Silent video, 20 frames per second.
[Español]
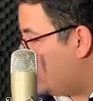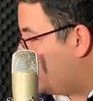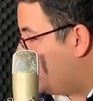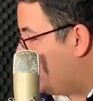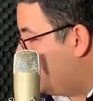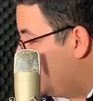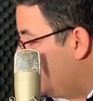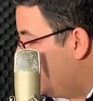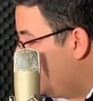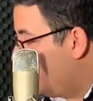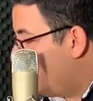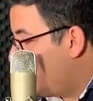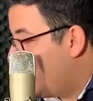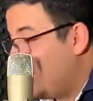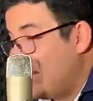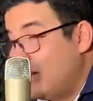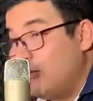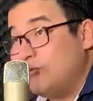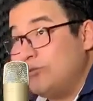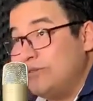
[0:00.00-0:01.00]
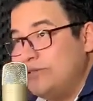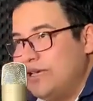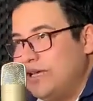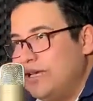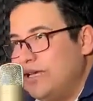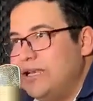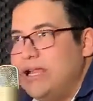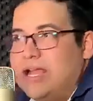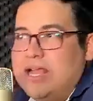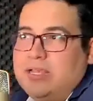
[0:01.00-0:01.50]
su vida para
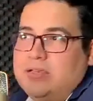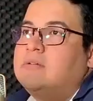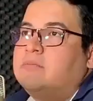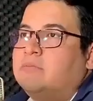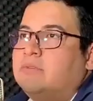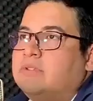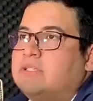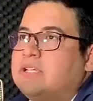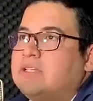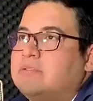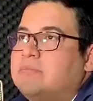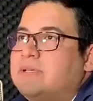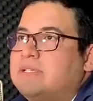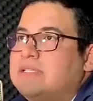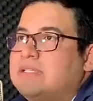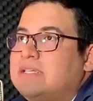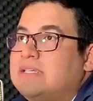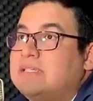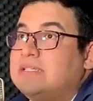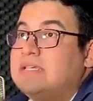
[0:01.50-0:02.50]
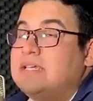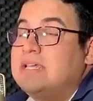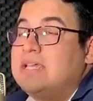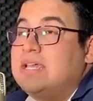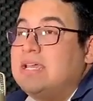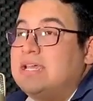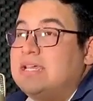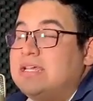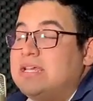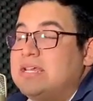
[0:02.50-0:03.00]
conseguir algo. Muchas veces
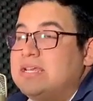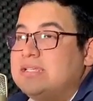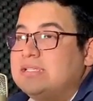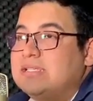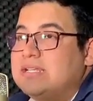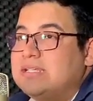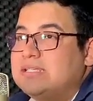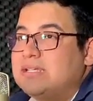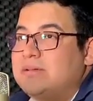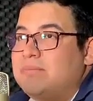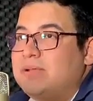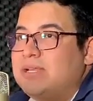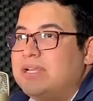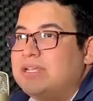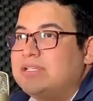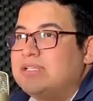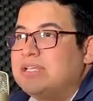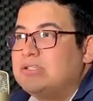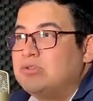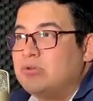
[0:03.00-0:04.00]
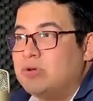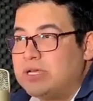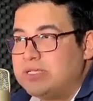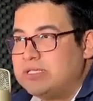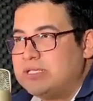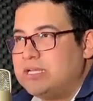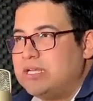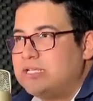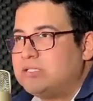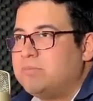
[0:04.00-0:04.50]
eh, estas amenazas son
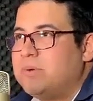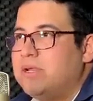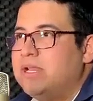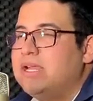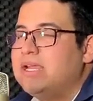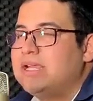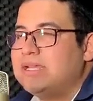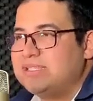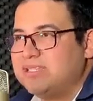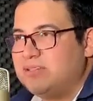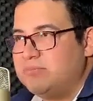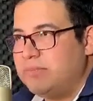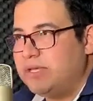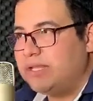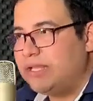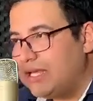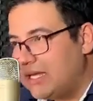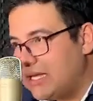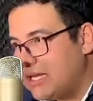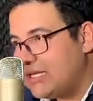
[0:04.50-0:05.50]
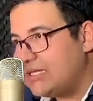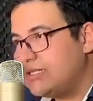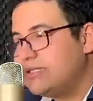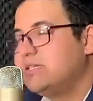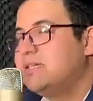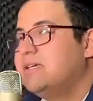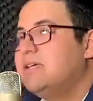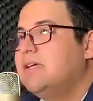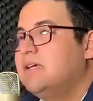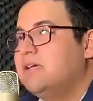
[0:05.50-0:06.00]
hacia las parejas. Si me dejas,
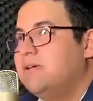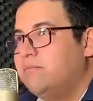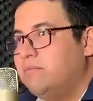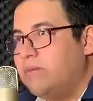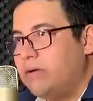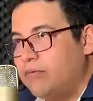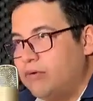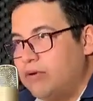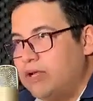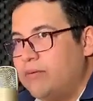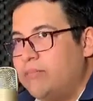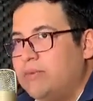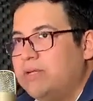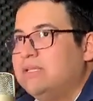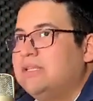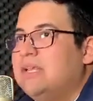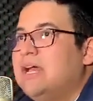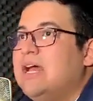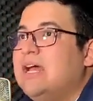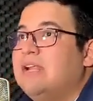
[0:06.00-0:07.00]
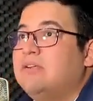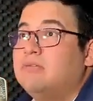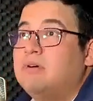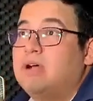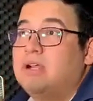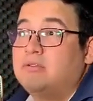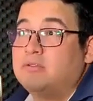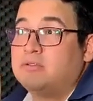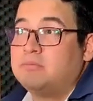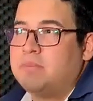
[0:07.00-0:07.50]
me voy a matar o
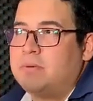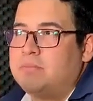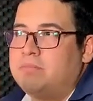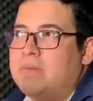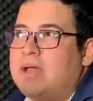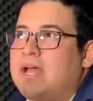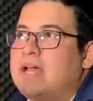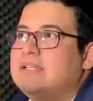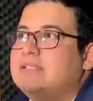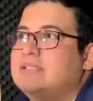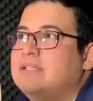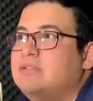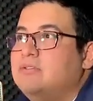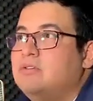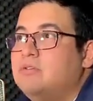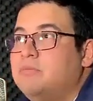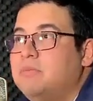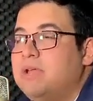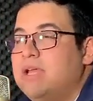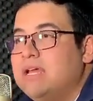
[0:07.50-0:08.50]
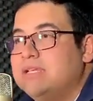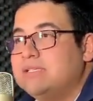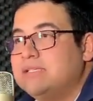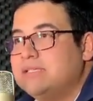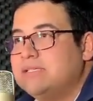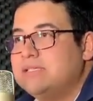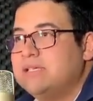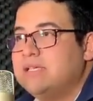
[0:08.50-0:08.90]
a los papás si no me haces